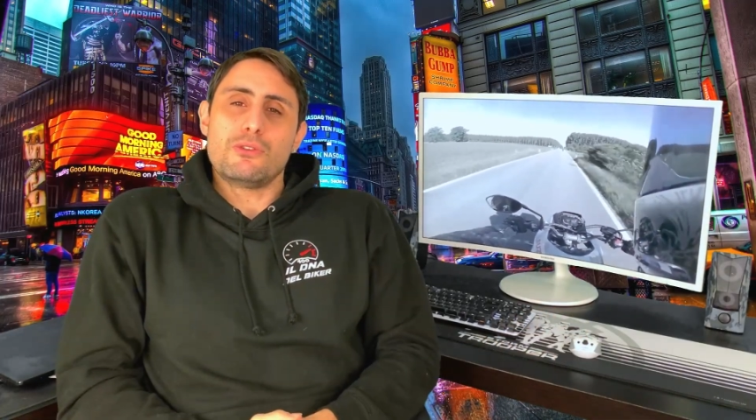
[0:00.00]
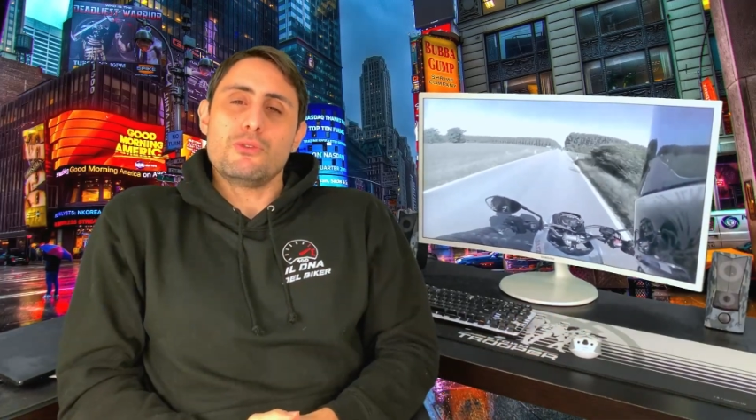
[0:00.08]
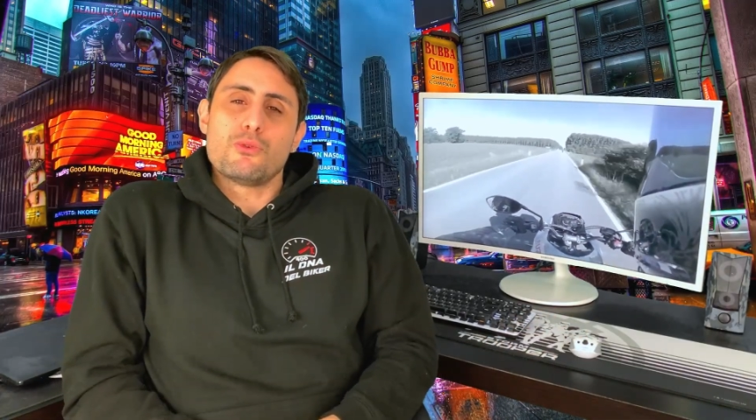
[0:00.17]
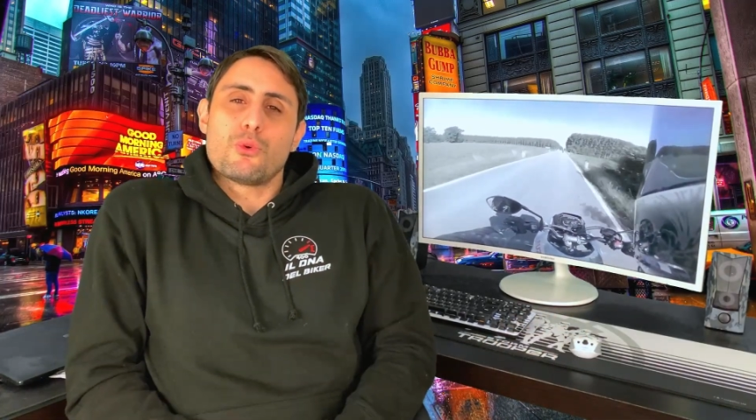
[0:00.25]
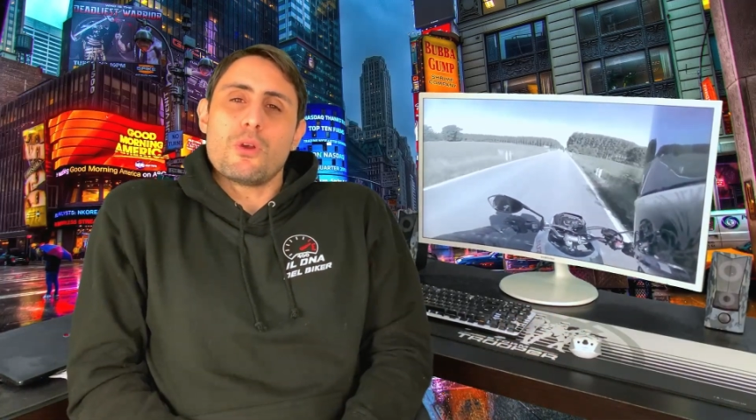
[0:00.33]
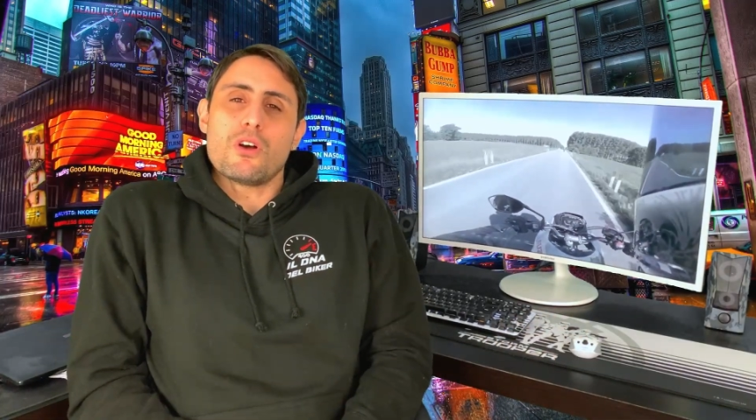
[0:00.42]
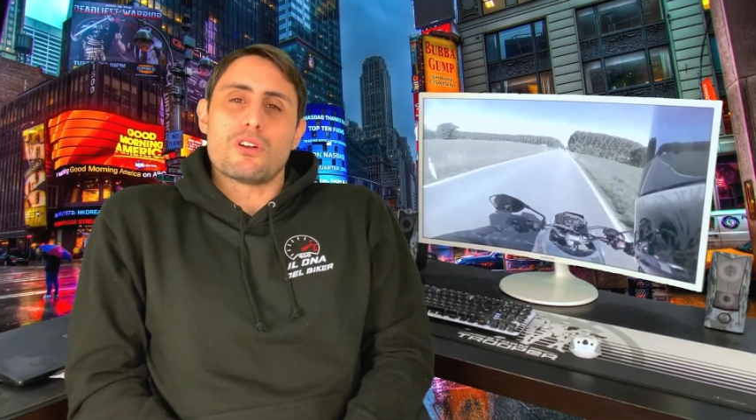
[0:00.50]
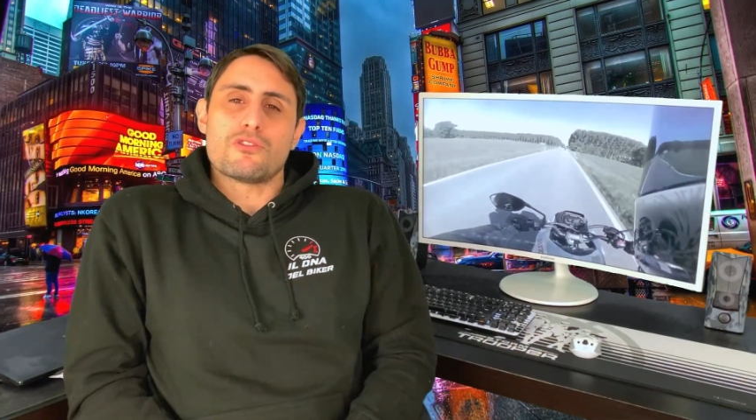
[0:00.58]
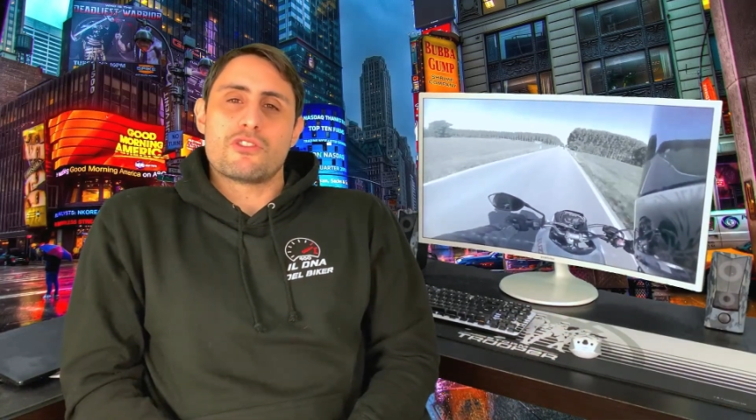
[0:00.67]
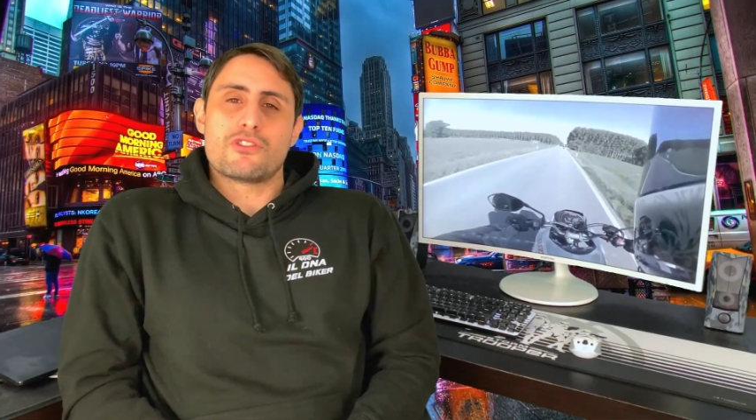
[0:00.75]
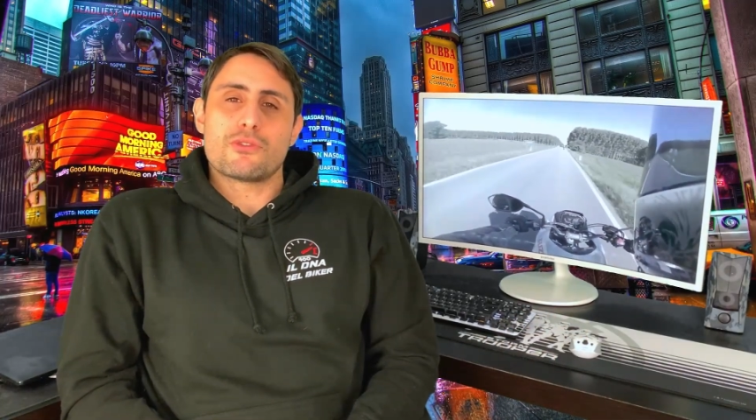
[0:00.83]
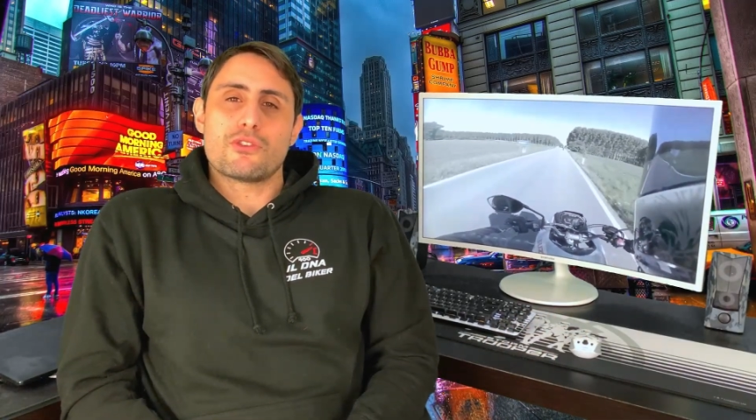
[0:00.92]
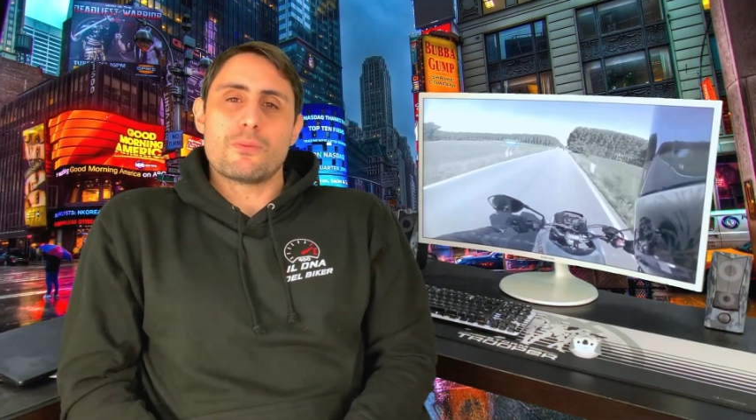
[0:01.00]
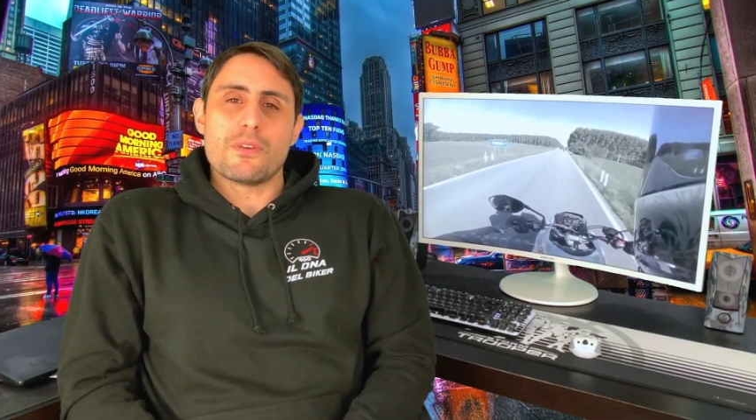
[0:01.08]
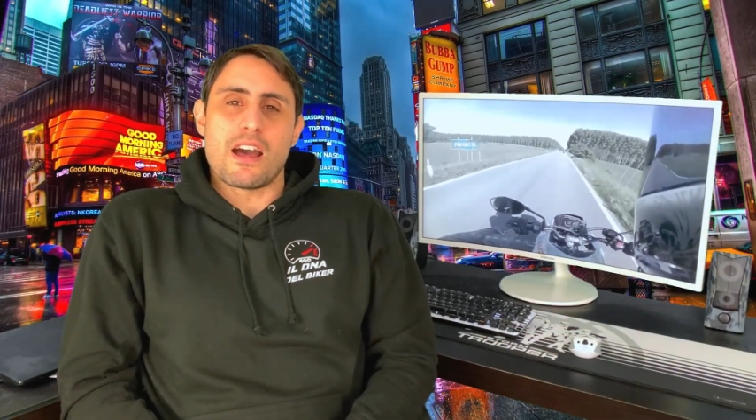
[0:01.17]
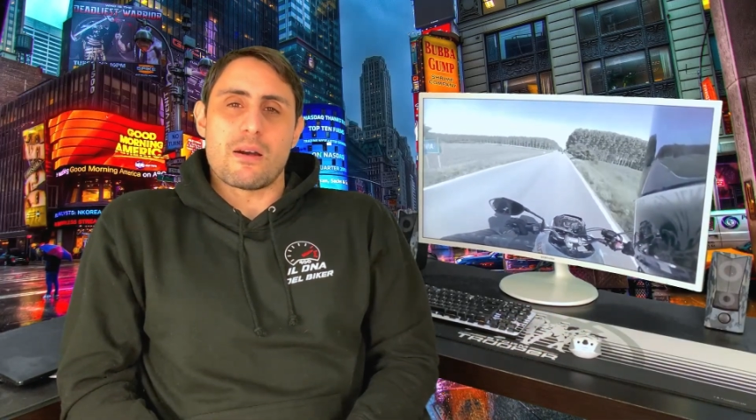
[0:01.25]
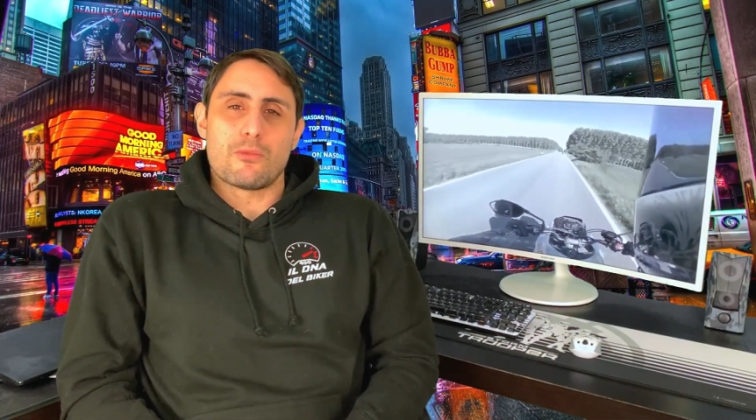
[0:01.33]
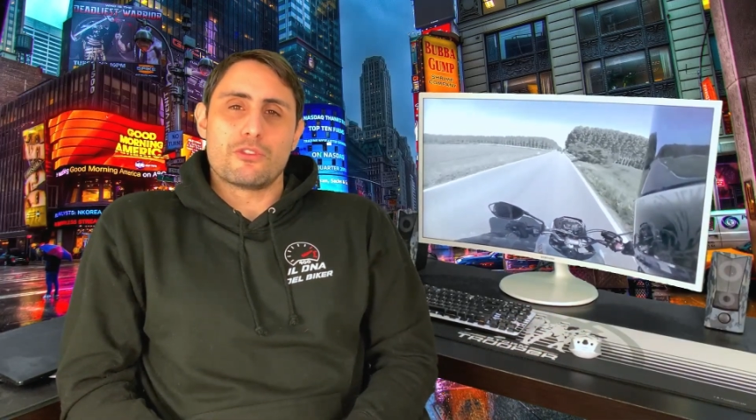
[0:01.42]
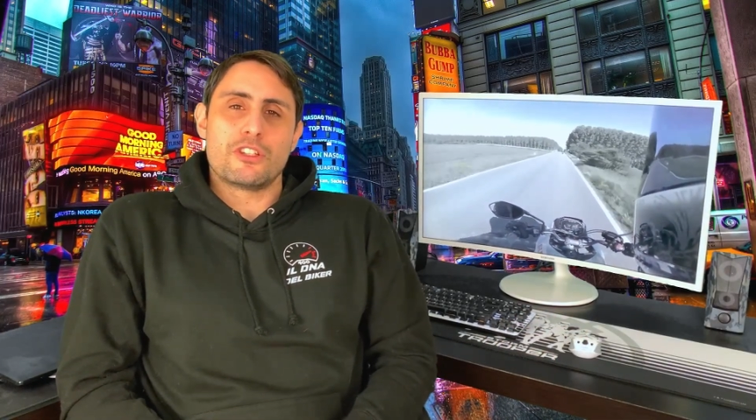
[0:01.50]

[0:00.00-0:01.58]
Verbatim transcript: Dunque oggi ci occupiamo